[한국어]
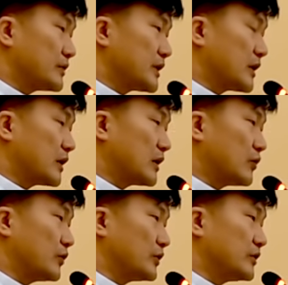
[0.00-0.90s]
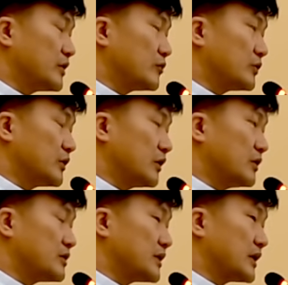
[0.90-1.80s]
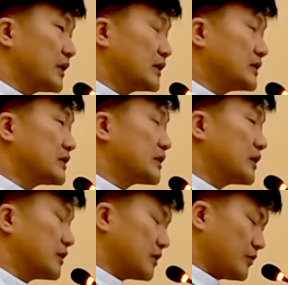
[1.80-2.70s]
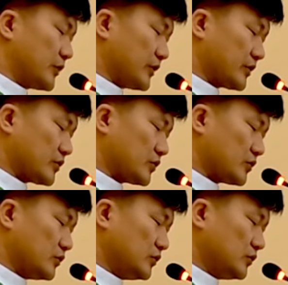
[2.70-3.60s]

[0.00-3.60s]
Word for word: 생각하고 있는 데부터 생각을 시작하기 때문에 그렇죠.